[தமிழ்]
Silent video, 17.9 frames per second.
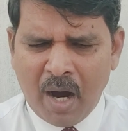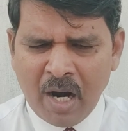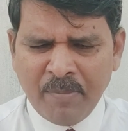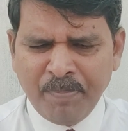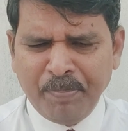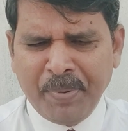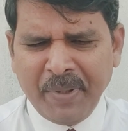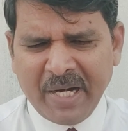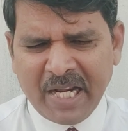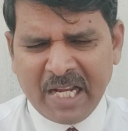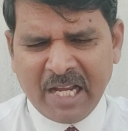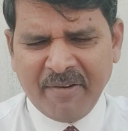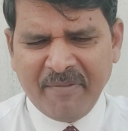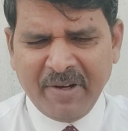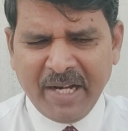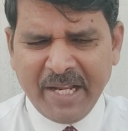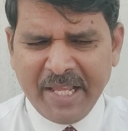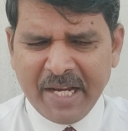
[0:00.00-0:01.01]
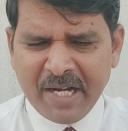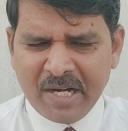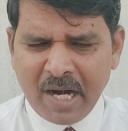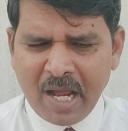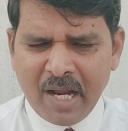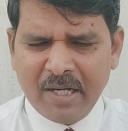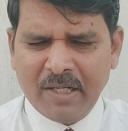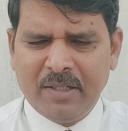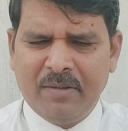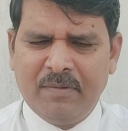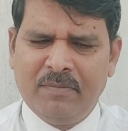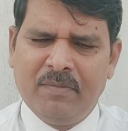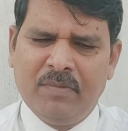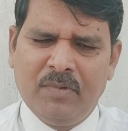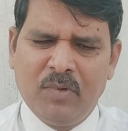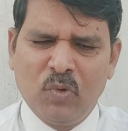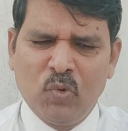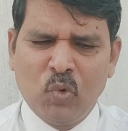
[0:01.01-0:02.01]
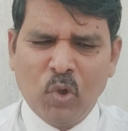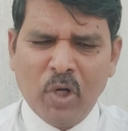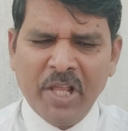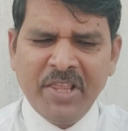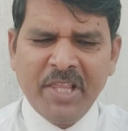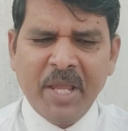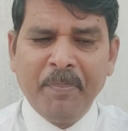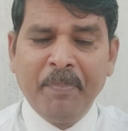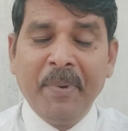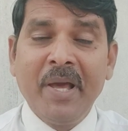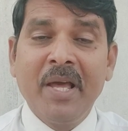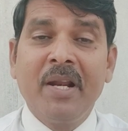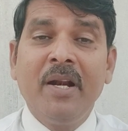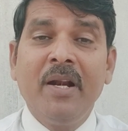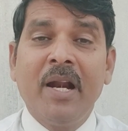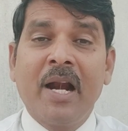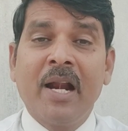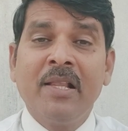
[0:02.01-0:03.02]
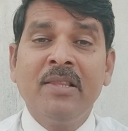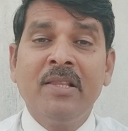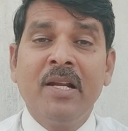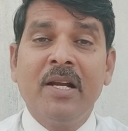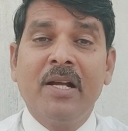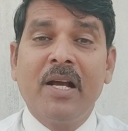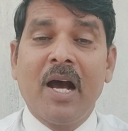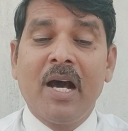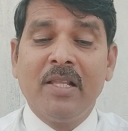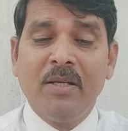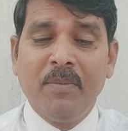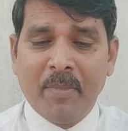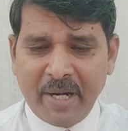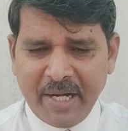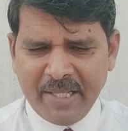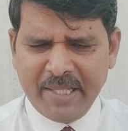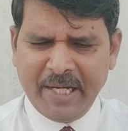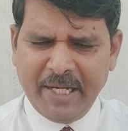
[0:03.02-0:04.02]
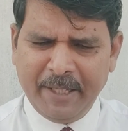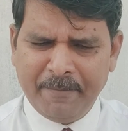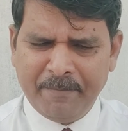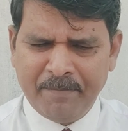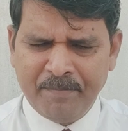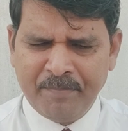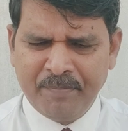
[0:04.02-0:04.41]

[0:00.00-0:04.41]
ஆண் பிறக்கவில்லை என்றால் குழந்தை பேரு நடந்திருக்காது மனிதனே